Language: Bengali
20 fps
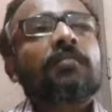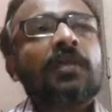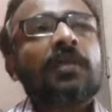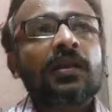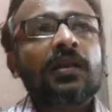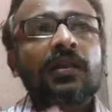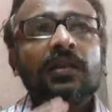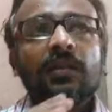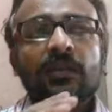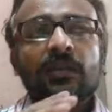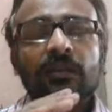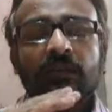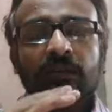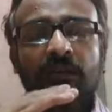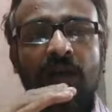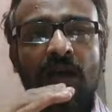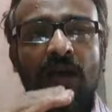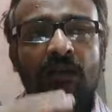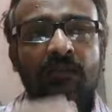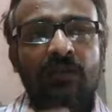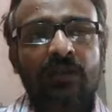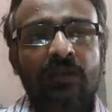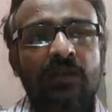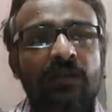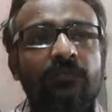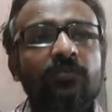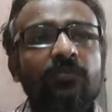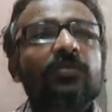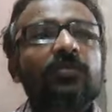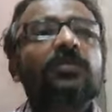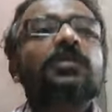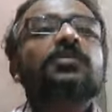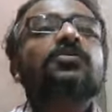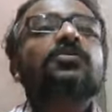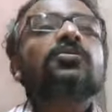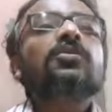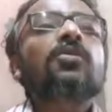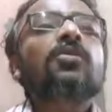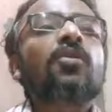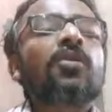পাখির খাবারের মধ্যে
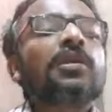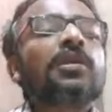যদি